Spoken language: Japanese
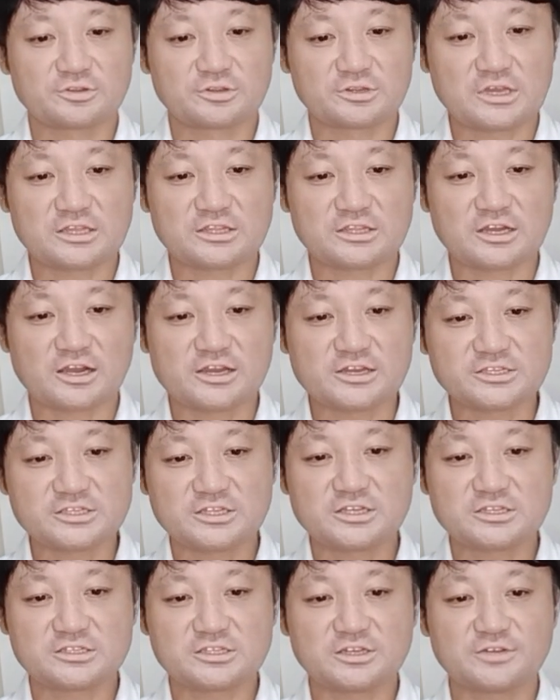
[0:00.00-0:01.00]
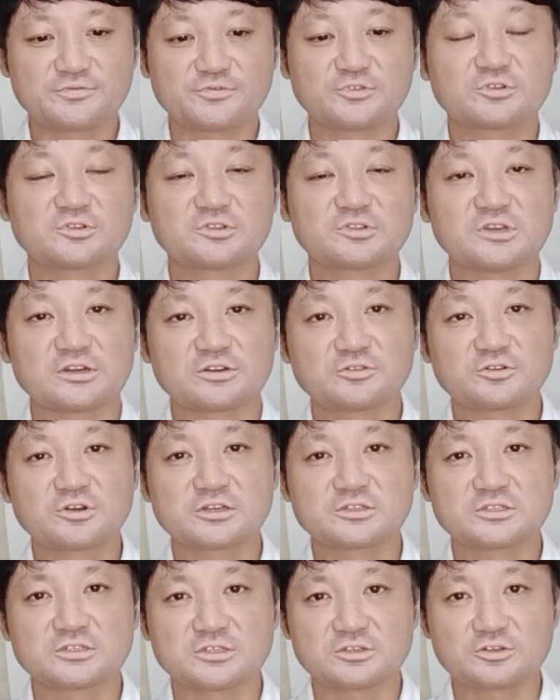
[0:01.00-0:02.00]
データが1日古くて9
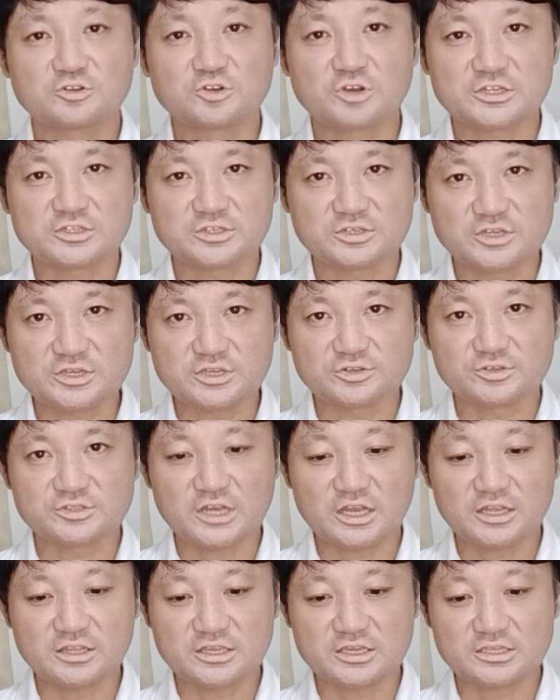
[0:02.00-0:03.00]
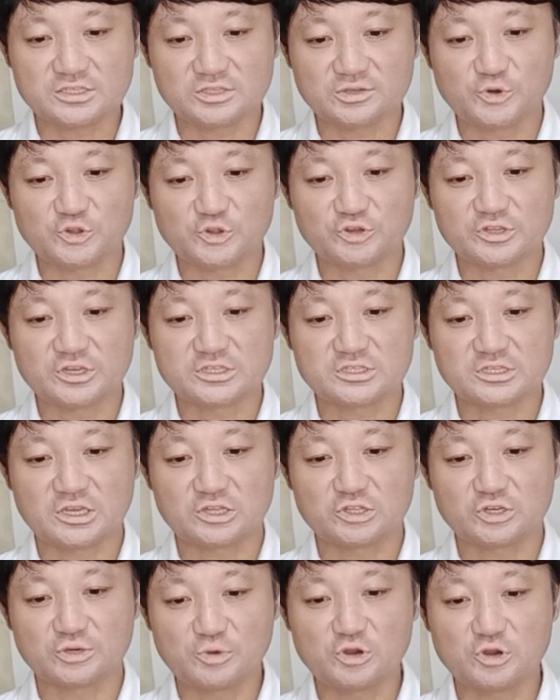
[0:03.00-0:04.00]
月、9月23日のものです
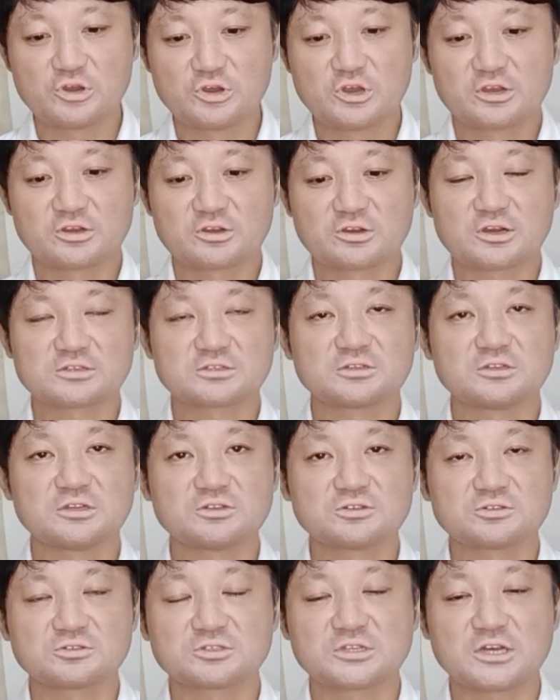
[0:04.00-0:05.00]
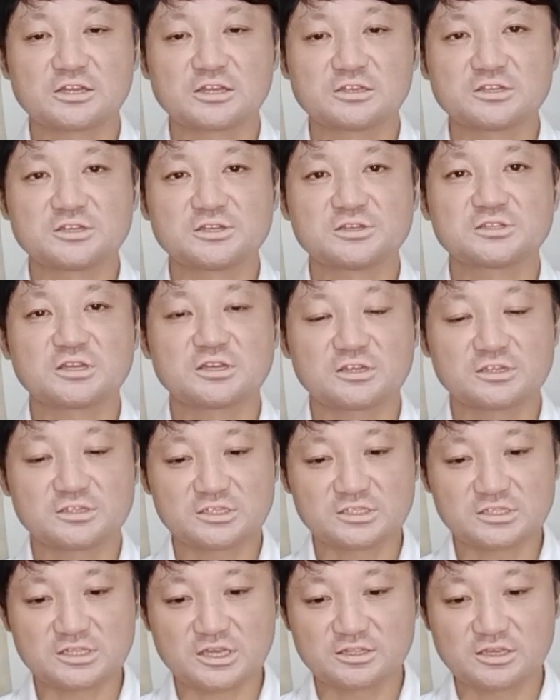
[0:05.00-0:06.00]
けども、9月23日
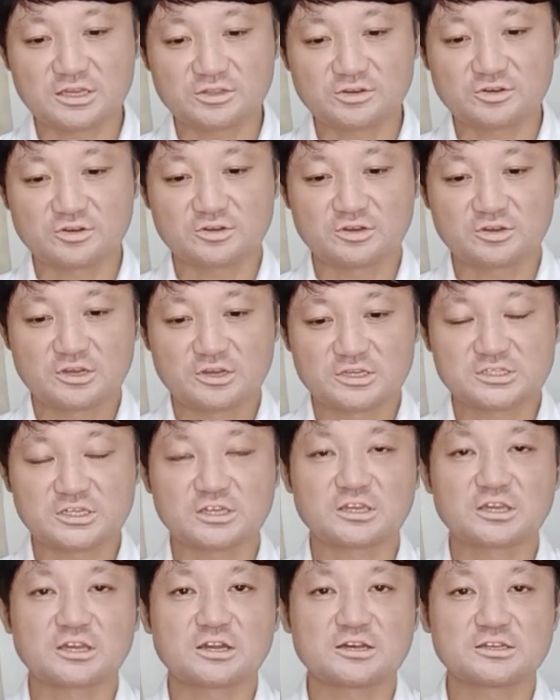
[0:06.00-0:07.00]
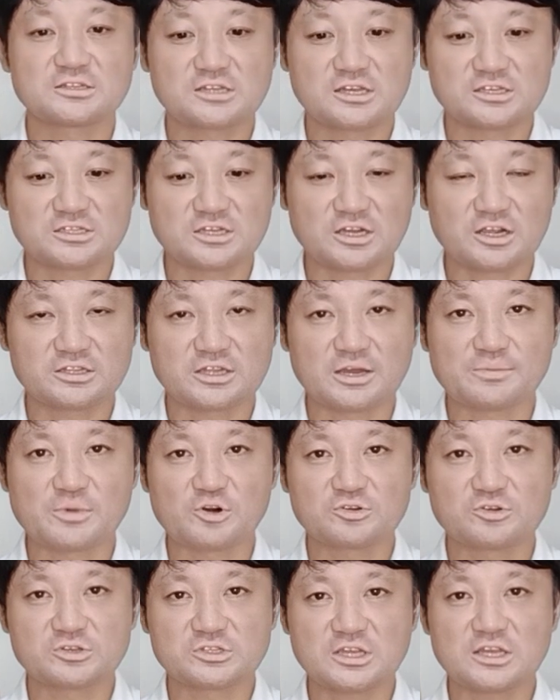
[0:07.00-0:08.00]
時点での新規感染者が
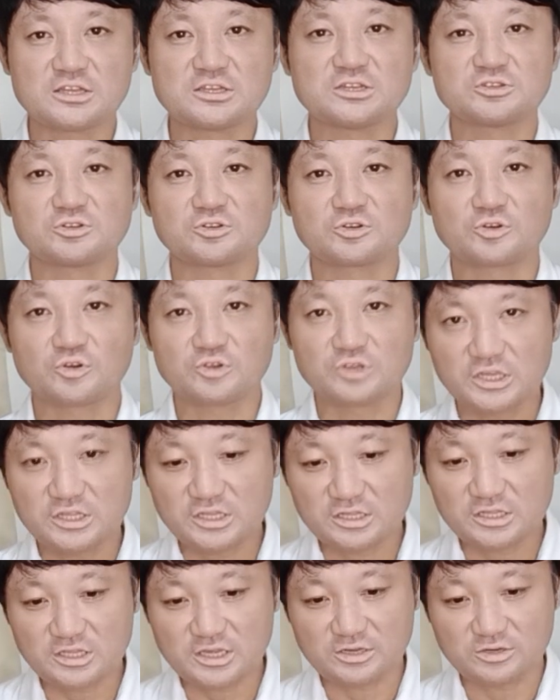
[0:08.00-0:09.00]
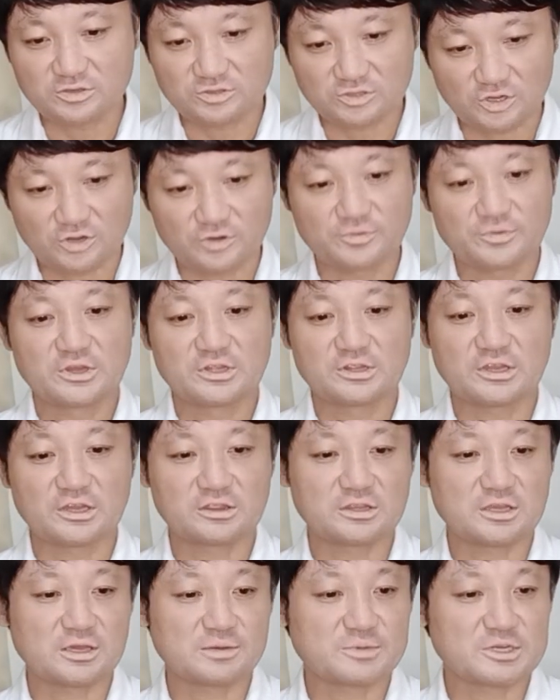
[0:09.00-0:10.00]
ダバオ市で25人出ていると
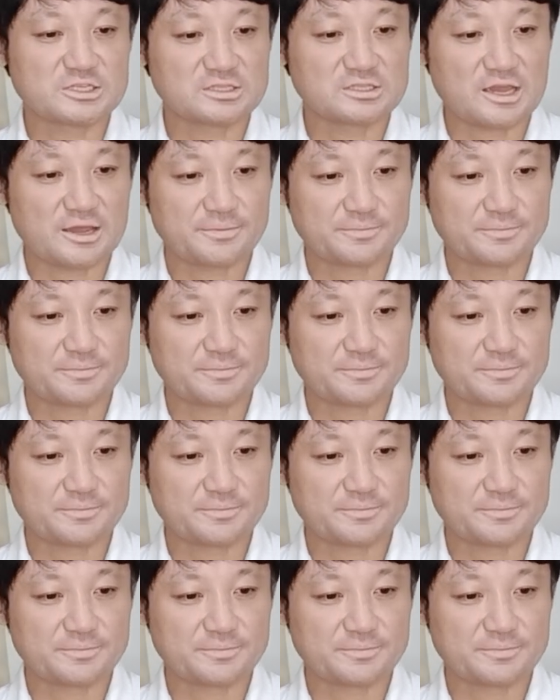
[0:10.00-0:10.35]
なっていますね。